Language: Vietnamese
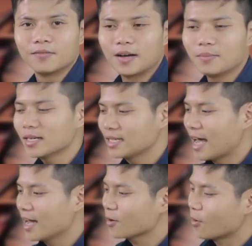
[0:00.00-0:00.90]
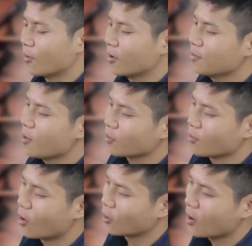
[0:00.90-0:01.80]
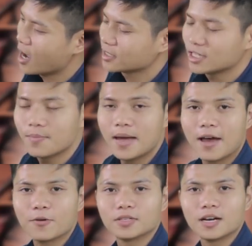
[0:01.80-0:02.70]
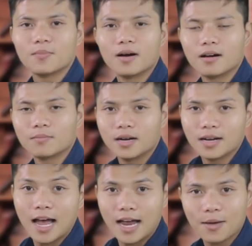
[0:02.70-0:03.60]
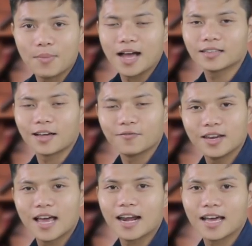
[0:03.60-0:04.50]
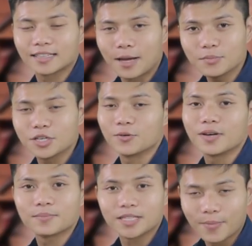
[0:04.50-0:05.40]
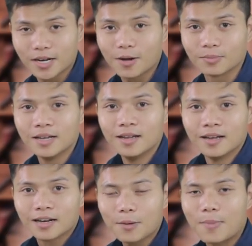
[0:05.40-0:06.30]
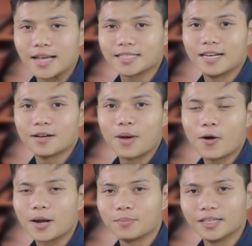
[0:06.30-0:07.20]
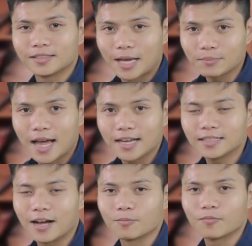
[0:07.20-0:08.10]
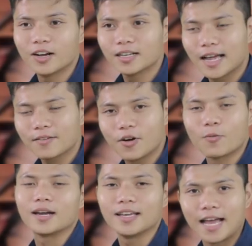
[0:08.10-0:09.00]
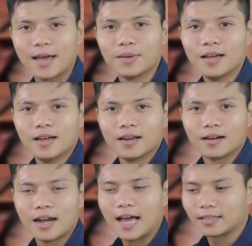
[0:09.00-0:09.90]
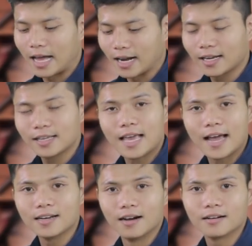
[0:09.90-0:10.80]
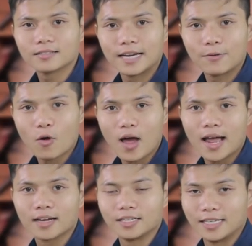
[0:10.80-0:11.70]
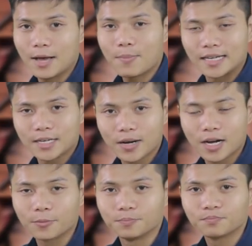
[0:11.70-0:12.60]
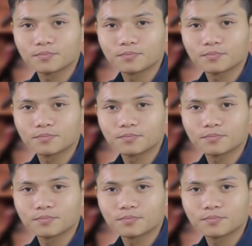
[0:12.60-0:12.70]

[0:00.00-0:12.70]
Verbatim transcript: và mức giá của một bộ loa JBL RM12 La Mã tại Vida là 8 triệu 500 ngàn đồng các bạn sẽ được bảo hành 18 tháng cộng với các phần quà đi kèm là tặng cái giá đỡ treo loa trị giá 300 ngàn đồng